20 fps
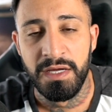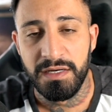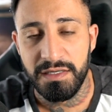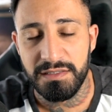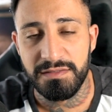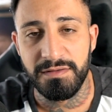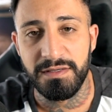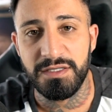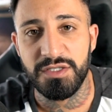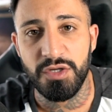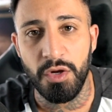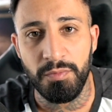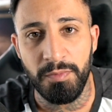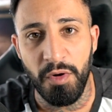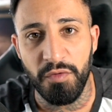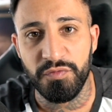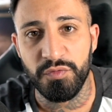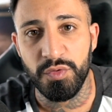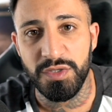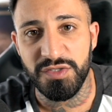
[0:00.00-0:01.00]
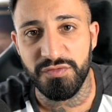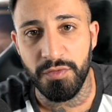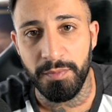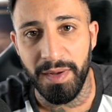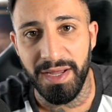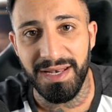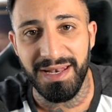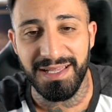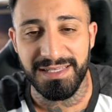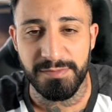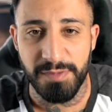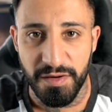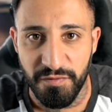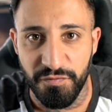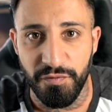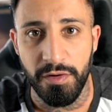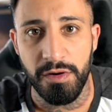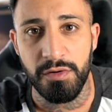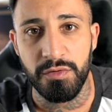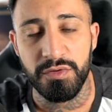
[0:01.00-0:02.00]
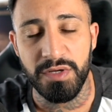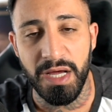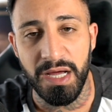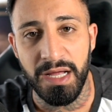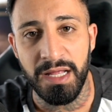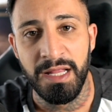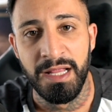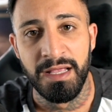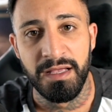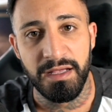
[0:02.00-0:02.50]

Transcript: Deswegen schaut mal auf Twitch vorbei, lasst mal ein Follow da.